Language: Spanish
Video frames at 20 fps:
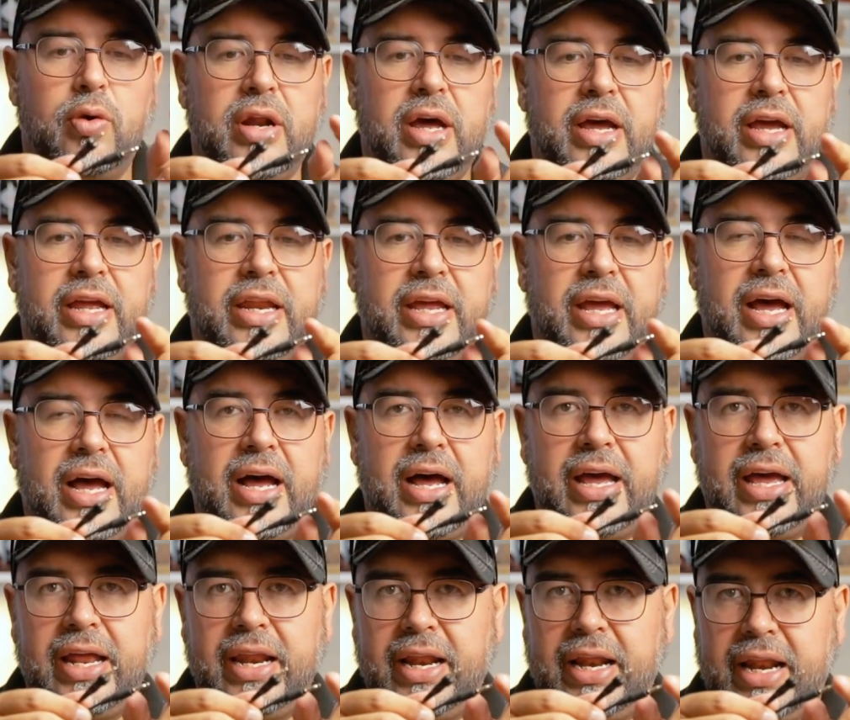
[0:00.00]
Una iría
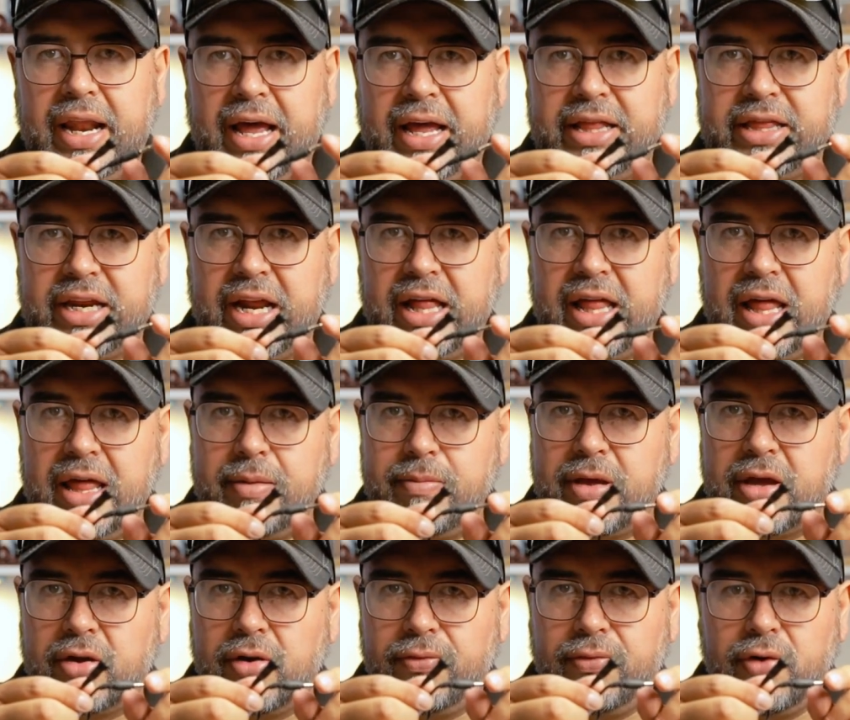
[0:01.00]
en la entrada de
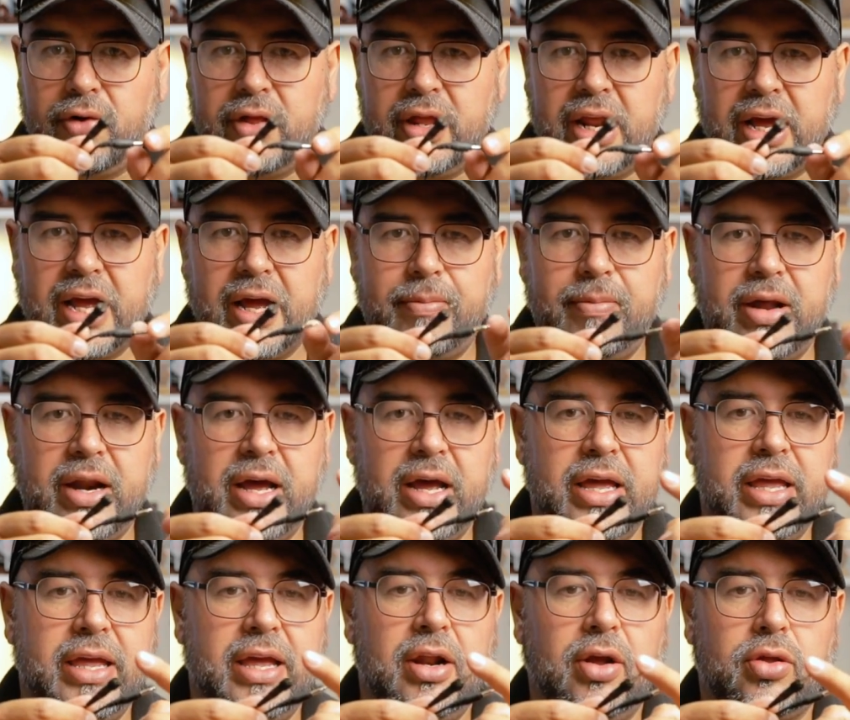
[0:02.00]
micrófono de la cámara
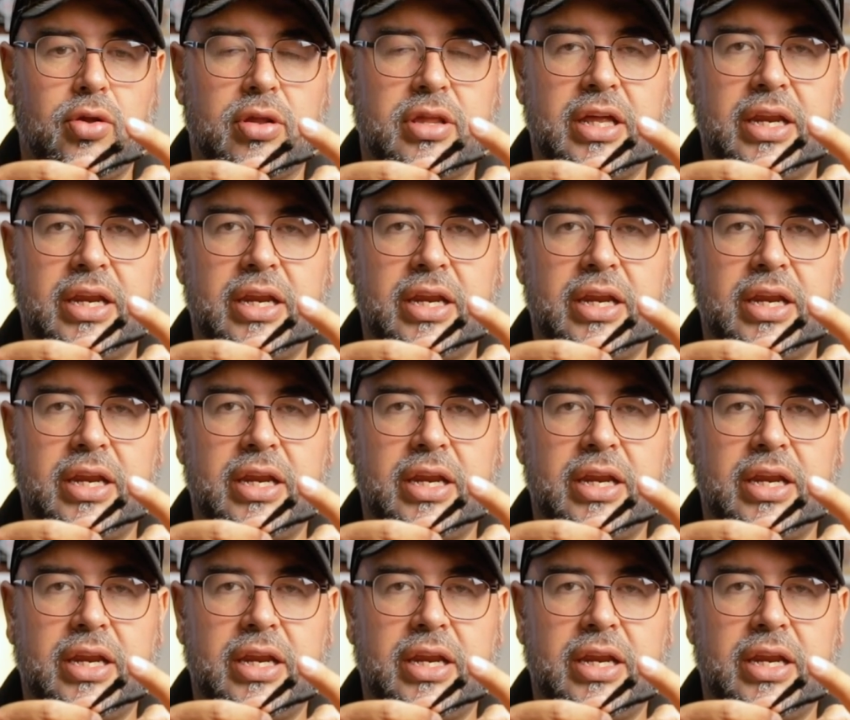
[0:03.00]
y el otro